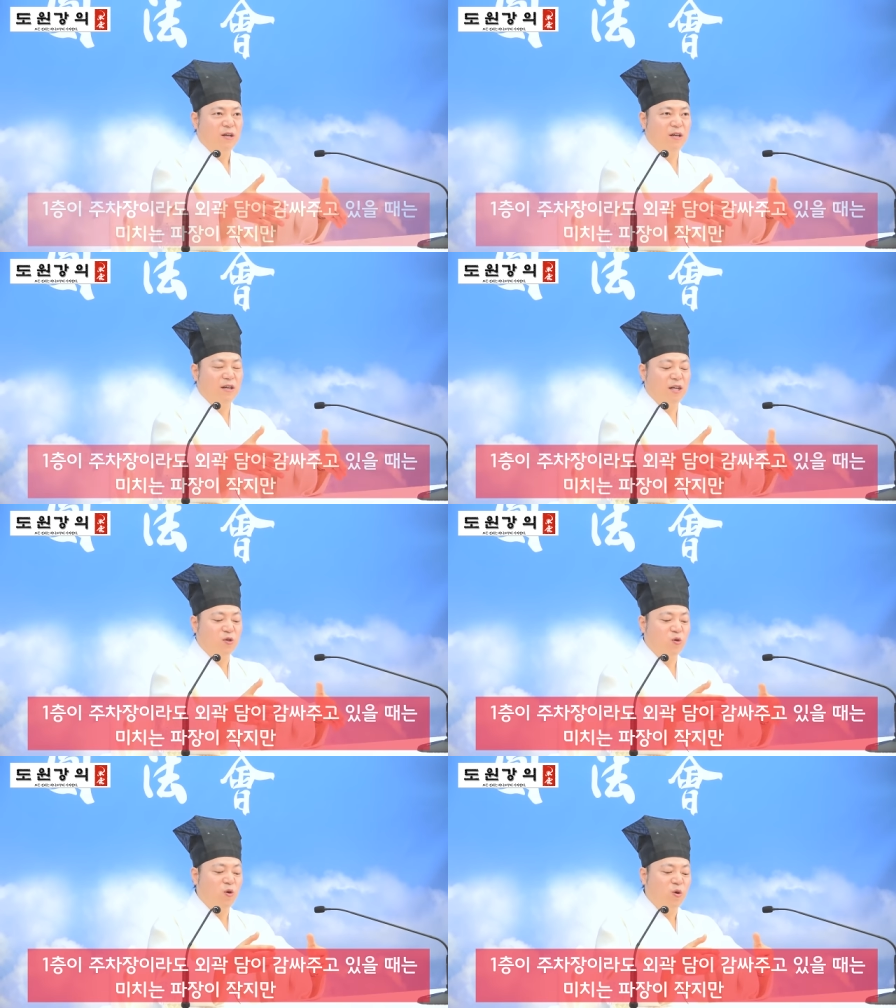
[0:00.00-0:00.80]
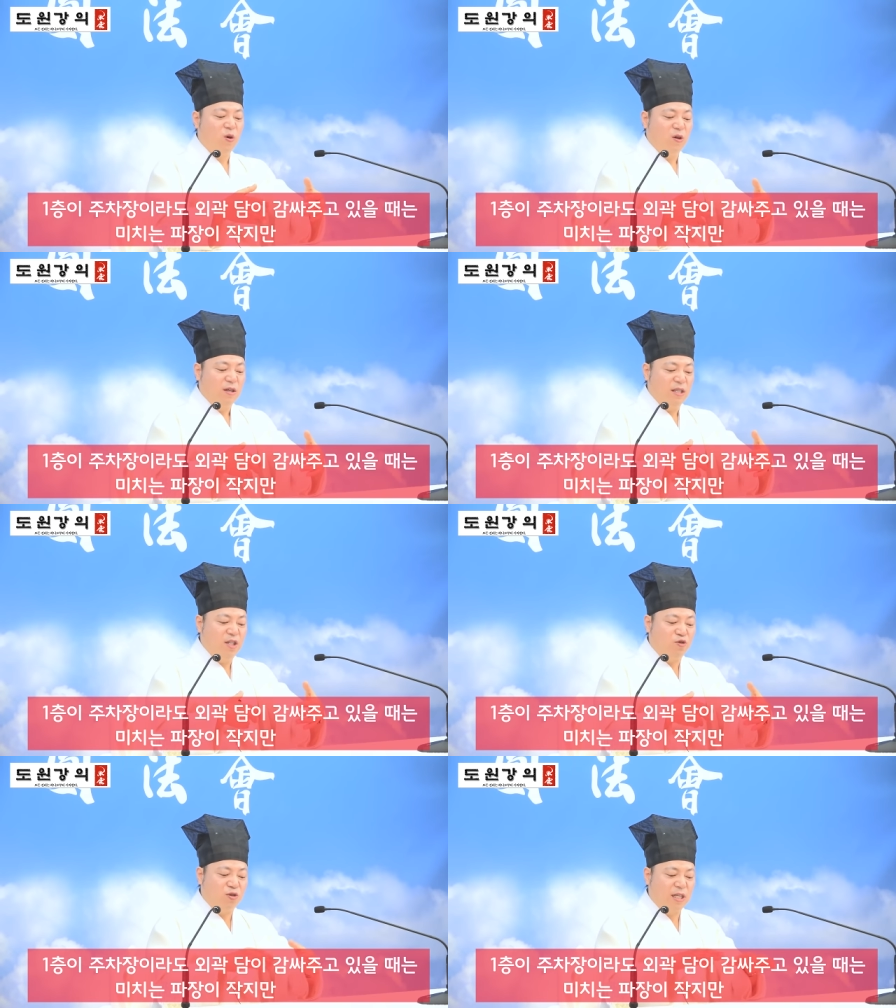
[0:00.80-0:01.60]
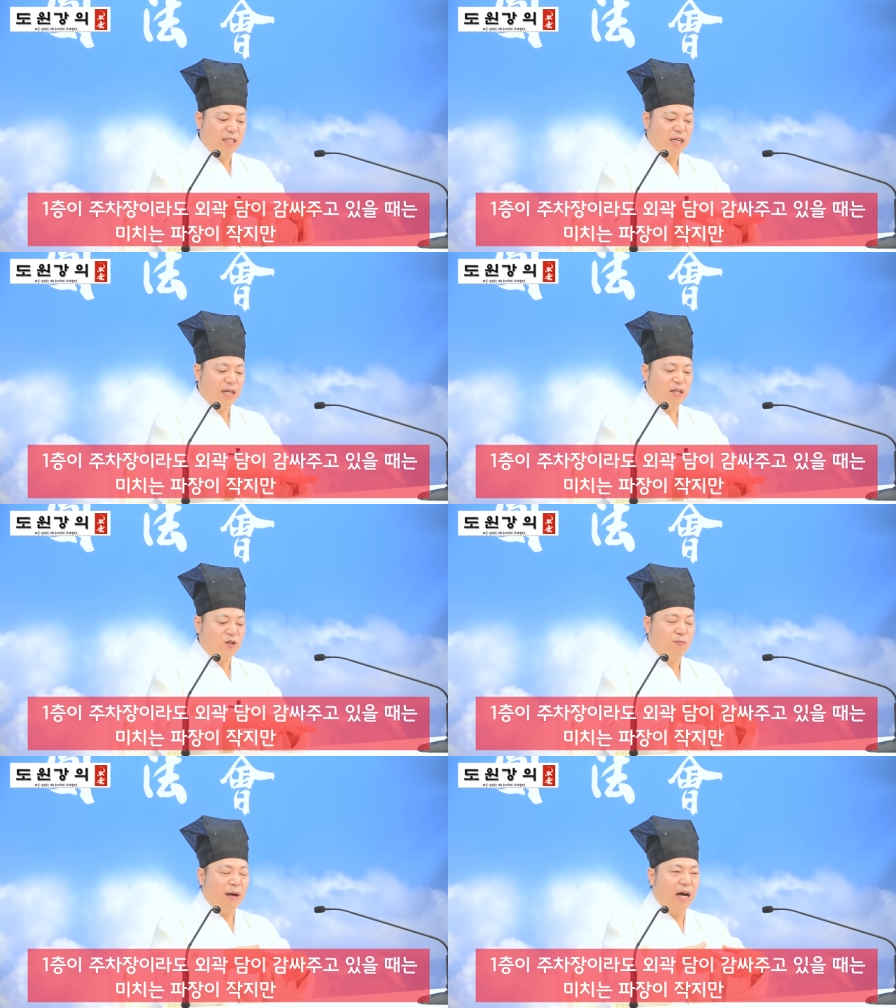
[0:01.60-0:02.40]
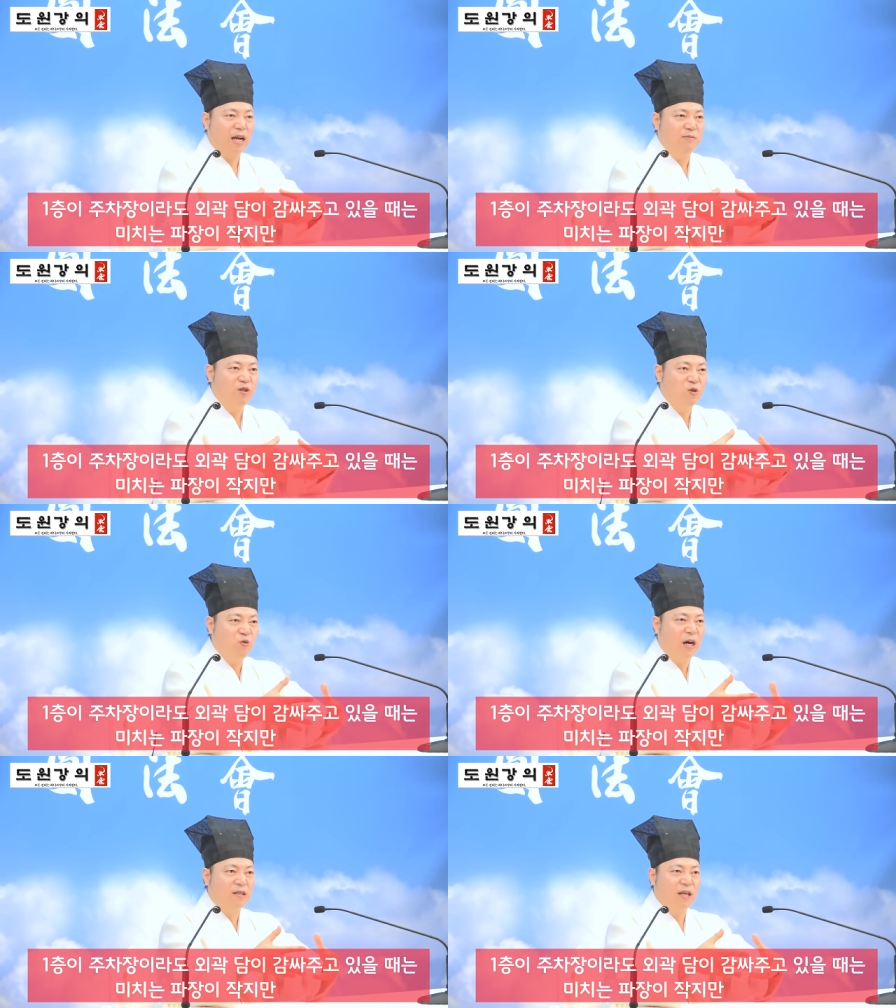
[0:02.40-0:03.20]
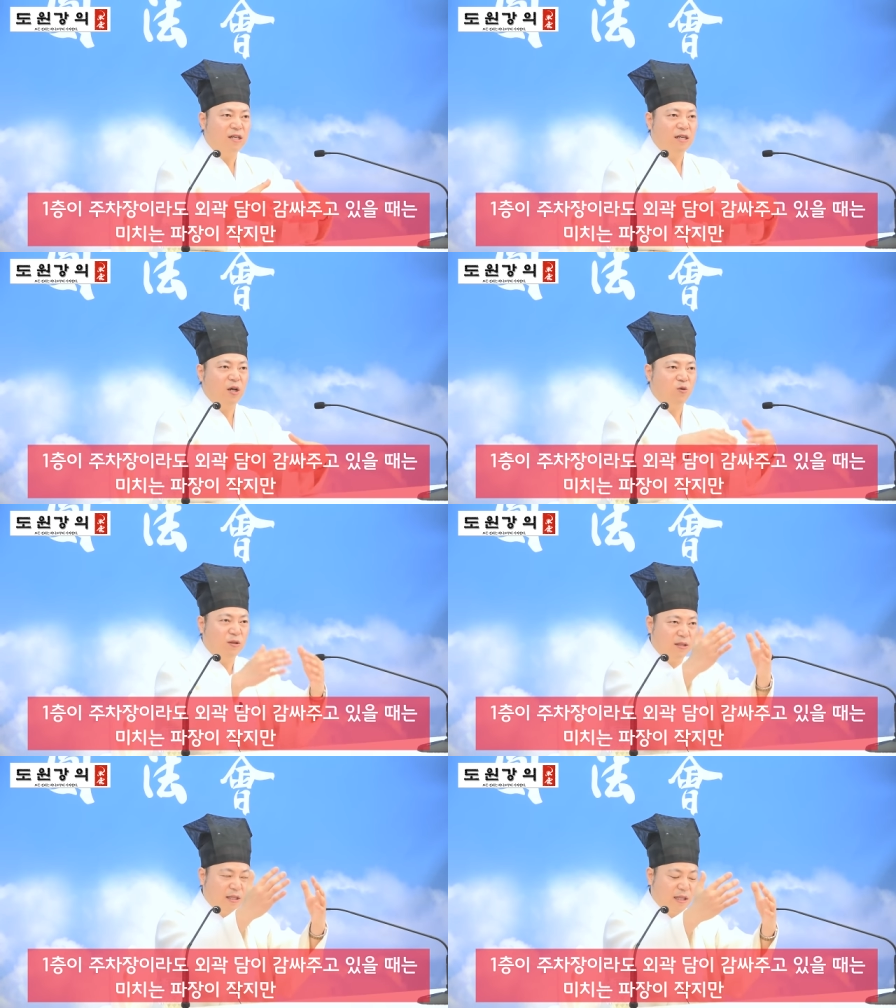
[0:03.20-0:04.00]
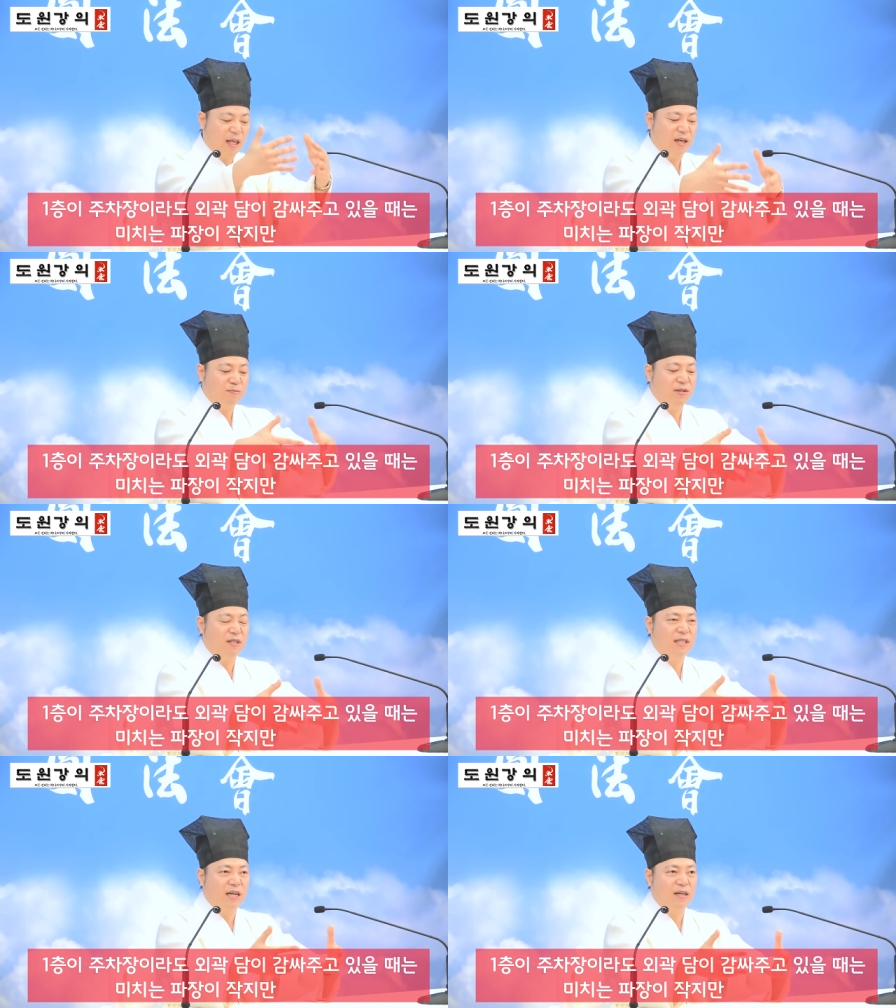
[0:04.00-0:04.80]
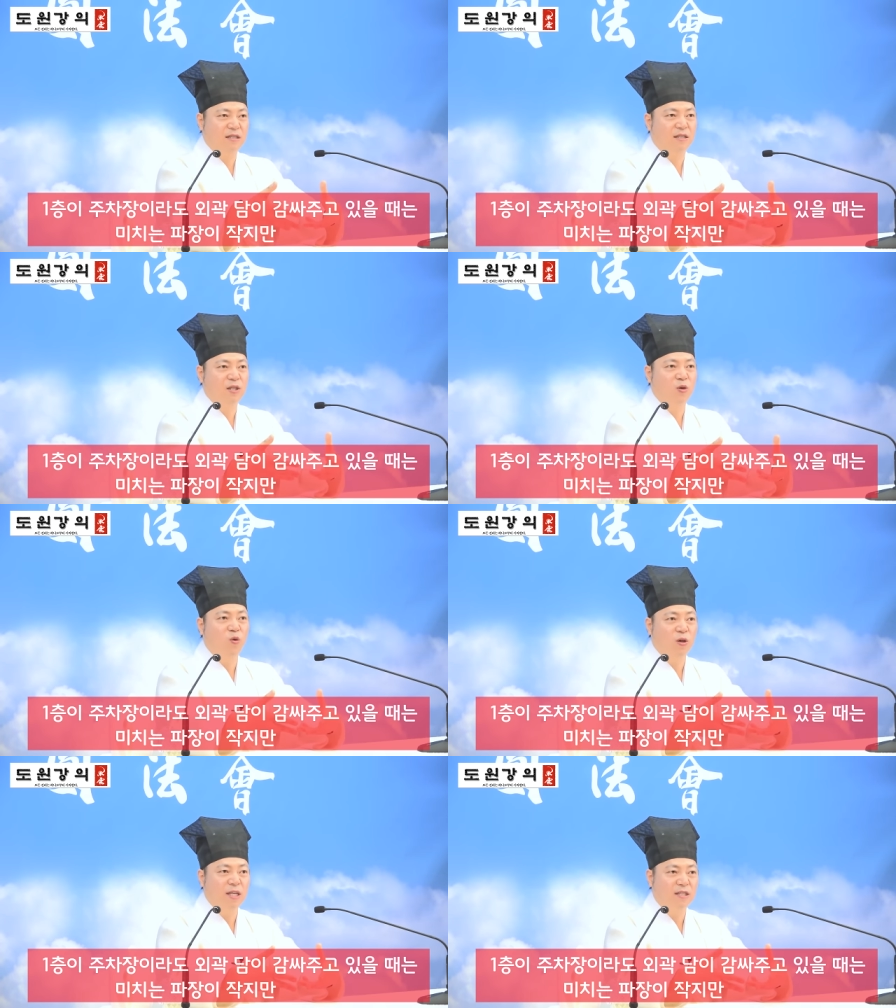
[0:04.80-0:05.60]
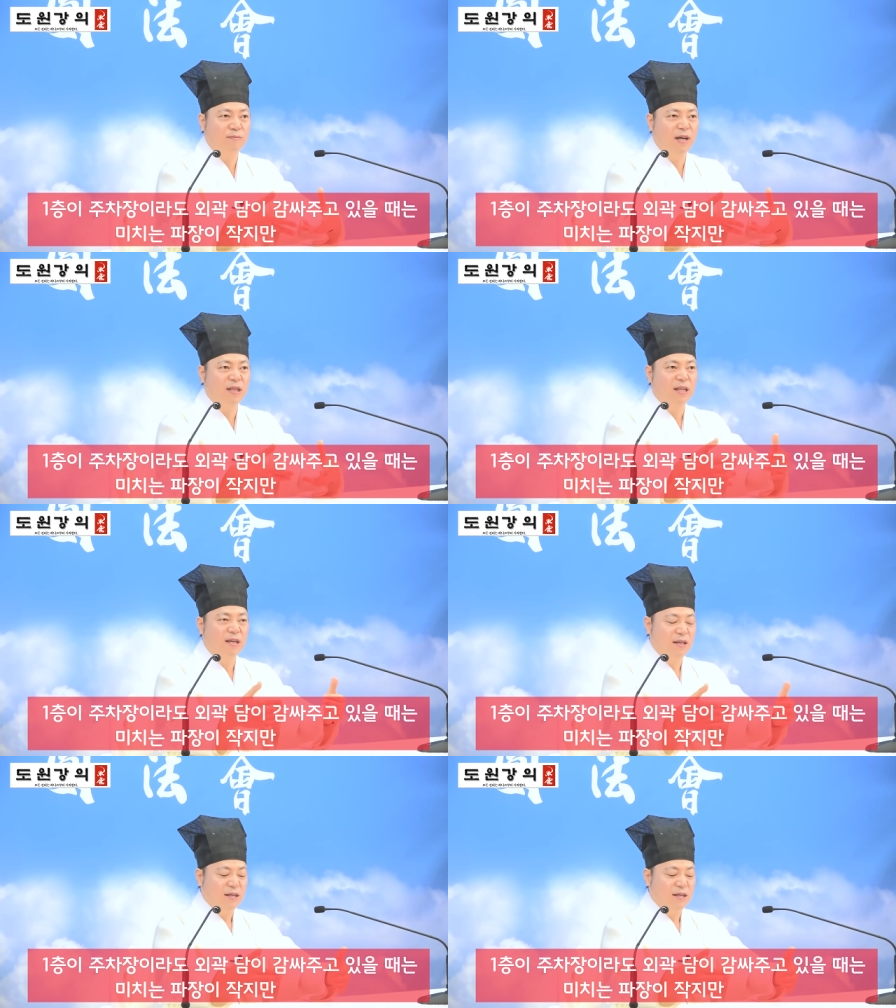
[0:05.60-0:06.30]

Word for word: 그래가지고 이 주차장에서 바람은 왕래를 하고 태양빛은 약간씩 들어오겠지만